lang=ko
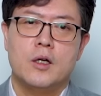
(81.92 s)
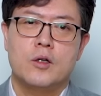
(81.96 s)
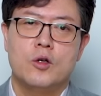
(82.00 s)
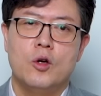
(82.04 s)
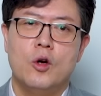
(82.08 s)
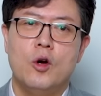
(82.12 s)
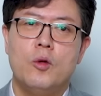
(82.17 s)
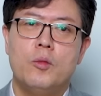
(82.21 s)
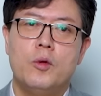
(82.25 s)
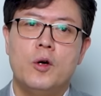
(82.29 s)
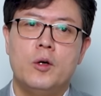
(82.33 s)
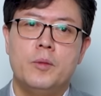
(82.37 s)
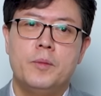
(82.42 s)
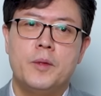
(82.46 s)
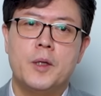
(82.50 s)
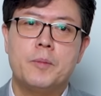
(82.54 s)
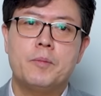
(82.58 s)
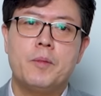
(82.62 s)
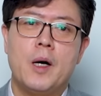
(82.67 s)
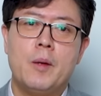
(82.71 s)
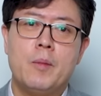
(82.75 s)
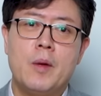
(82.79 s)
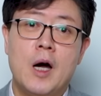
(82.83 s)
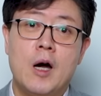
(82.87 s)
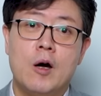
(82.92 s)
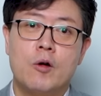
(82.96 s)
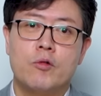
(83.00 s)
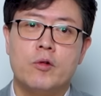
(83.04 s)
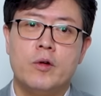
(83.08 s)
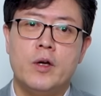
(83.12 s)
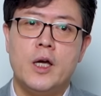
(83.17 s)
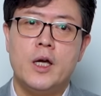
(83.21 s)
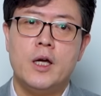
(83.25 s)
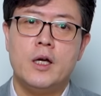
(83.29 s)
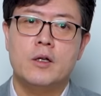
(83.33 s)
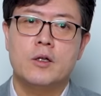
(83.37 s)
글로벌
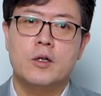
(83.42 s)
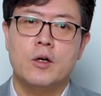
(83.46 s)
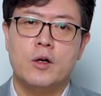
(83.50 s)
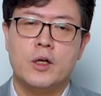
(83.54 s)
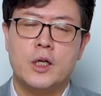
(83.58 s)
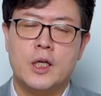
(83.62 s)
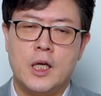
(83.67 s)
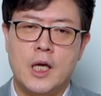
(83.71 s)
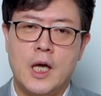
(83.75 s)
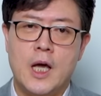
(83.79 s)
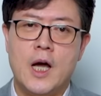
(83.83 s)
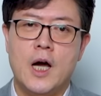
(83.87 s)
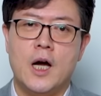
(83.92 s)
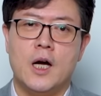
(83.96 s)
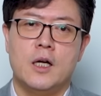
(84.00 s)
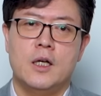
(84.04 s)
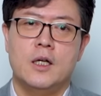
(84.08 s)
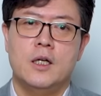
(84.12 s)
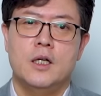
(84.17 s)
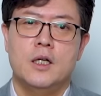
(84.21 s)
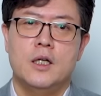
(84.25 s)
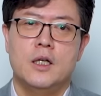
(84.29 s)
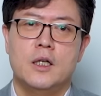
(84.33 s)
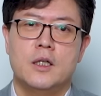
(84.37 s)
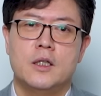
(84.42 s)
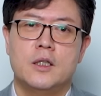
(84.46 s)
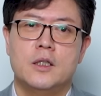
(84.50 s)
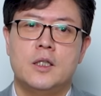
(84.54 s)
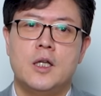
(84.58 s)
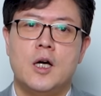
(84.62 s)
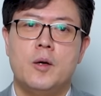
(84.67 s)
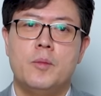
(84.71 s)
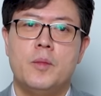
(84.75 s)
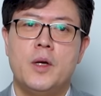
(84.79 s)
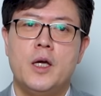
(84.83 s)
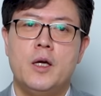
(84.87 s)
빅파마하고의 그런 계약, 그
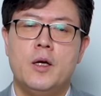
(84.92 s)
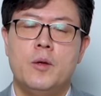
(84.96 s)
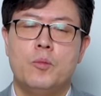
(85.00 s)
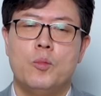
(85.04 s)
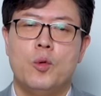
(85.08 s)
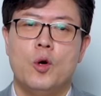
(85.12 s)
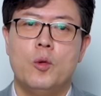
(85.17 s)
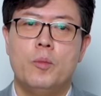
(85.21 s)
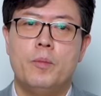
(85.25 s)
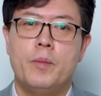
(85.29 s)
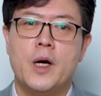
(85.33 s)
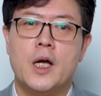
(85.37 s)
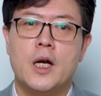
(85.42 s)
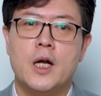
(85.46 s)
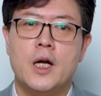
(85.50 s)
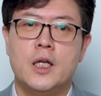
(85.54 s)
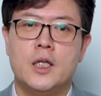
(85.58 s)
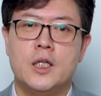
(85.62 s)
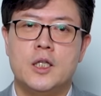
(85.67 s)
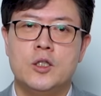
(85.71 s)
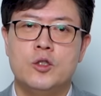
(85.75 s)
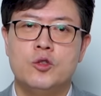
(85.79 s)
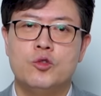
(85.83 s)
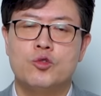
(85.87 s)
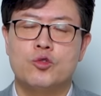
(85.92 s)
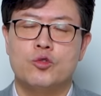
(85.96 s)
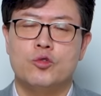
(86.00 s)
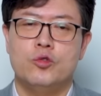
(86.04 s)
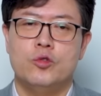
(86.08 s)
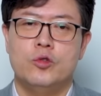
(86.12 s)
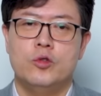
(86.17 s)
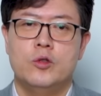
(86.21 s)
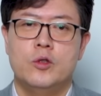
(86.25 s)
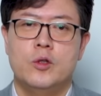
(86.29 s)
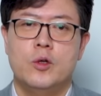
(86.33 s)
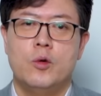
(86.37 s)
다음에 볼파라 인수
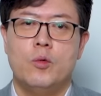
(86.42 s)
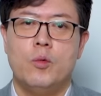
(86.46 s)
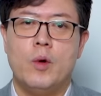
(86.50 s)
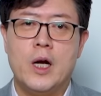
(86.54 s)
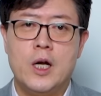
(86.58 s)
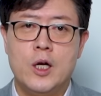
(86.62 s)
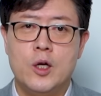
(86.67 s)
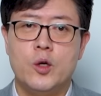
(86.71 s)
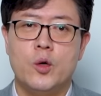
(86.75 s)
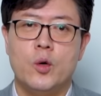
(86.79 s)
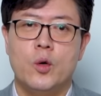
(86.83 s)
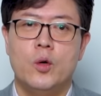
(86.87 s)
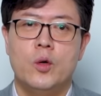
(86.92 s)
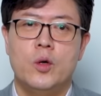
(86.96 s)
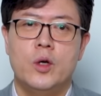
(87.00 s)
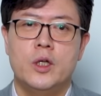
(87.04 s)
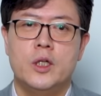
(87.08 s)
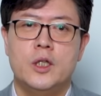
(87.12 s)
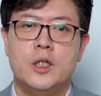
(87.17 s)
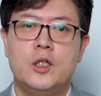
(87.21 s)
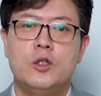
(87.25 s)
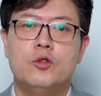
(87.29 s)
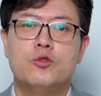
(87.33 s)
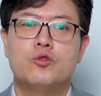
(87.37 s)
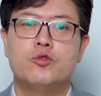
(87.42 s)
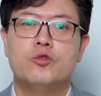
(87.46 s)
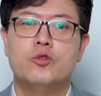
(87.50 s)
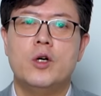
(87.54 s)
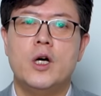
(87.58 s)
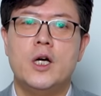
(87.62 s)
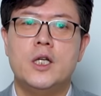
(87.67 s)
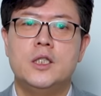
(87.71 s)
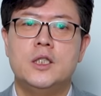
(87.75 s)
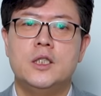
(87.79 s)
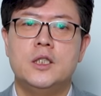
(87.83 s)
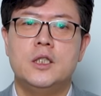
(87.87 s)
완료, 이 두
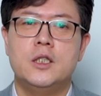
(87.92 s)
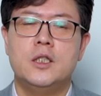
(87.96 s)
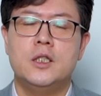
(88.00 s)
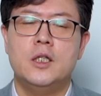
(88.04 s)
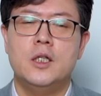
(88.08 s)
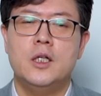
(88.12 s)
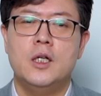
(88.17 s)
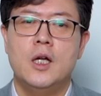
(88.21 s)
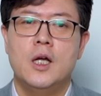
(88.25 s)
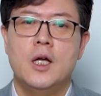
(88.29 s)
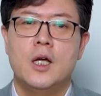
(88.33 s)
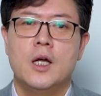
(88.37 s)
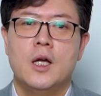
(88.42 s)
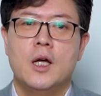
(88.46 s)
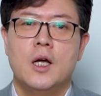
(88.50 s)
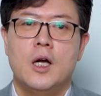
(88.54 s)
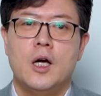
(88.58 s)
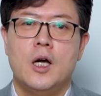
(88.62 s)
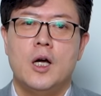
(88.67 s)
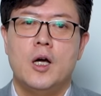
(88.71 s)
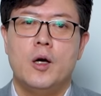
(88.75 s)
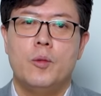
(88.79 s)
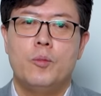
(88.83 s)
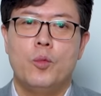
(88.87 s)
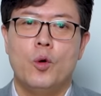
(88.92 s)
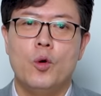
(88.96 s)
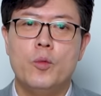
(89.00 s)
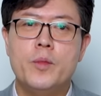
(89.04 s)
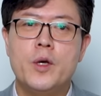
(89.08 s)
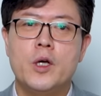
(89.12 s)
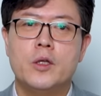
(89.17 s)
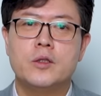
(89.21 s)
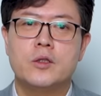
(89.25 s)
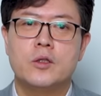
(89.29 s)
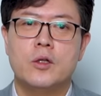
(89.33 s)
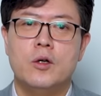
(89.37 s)
가지를
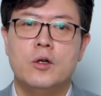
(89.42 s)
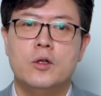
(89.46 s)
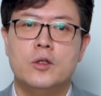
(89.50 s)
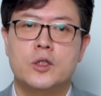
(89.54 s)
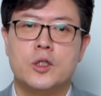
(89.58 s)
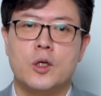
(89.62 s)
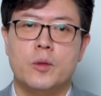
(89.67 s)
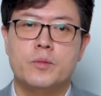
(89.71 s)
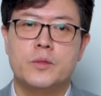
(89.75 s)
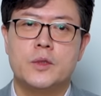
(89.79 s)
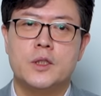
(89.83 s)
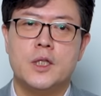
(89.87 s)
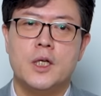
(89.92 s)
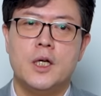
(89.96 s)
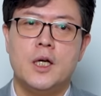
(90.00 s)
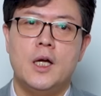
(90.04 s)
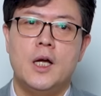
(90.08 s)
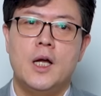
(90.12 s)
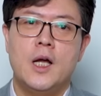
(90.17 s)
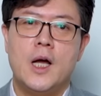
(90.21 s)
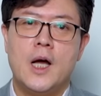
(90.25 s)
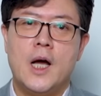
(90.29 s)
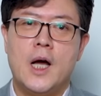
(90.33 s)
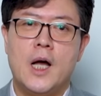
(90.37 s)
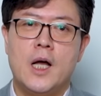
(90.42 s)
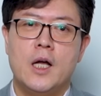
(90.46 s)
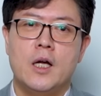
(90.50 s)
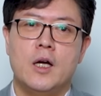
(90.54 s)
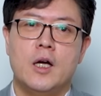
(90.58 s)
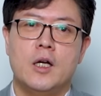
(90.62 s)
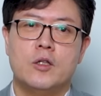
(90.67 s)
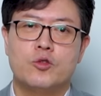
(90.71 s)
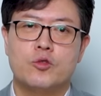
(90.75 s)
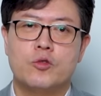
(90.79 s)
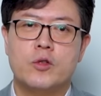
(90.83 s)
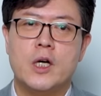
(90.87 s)
보면서 점차
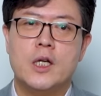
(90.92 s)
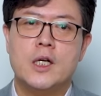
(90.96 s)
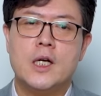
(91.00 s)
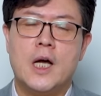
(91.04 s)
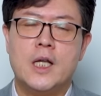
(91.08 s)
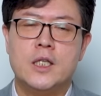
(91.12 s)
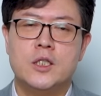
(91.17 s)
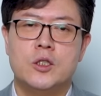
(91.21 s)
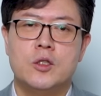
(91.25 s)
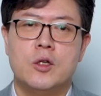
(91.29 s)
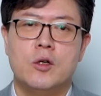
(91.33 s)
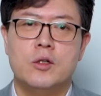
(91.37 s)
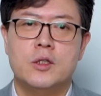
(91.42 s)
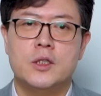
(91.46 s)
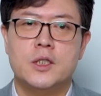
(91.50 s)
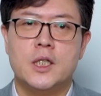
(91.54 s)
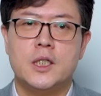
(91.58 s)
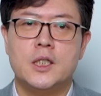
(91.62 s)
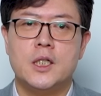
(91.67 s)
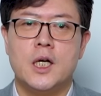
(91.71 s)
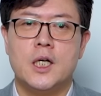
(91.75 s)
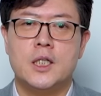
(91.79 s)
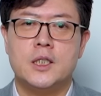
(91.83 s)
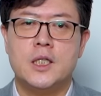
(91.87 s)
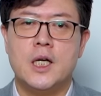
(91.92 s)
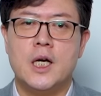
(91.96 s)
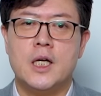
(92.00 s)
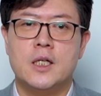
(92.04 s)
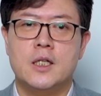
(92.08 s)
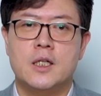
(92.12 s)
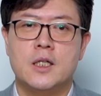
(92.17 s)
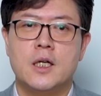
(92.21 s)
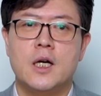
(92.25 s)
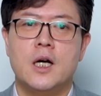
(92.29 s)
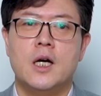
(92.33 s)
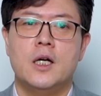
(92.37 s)
주가는 안정을 찾아가지
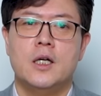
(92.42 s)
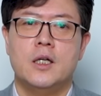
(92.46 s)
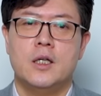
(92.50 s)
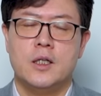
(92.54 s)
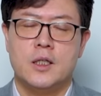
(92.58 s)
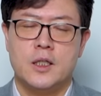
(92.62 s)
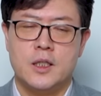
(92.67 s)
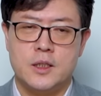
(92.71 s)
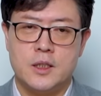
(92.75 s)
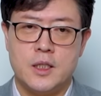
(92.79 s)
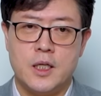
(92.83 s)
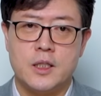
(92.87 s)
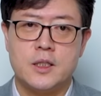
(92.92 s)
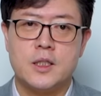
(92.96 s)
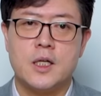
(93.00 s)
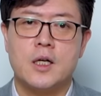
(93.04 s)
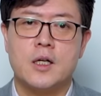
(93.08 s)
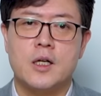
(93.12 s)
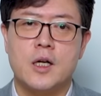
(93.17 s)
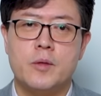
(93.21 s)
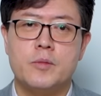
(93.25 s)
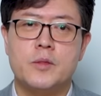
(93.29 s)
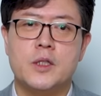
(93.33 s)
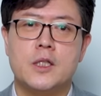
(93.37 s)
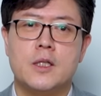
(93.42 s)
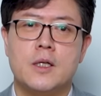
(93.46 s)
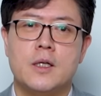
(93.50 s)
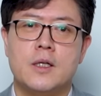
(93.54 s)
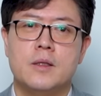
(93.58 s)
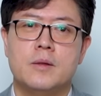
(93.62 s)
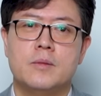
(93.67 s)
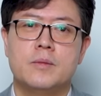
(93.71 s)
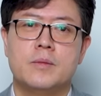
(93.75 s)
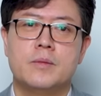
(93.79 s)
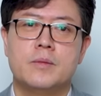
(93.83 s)
않을까 이렇게 예상을 합니다.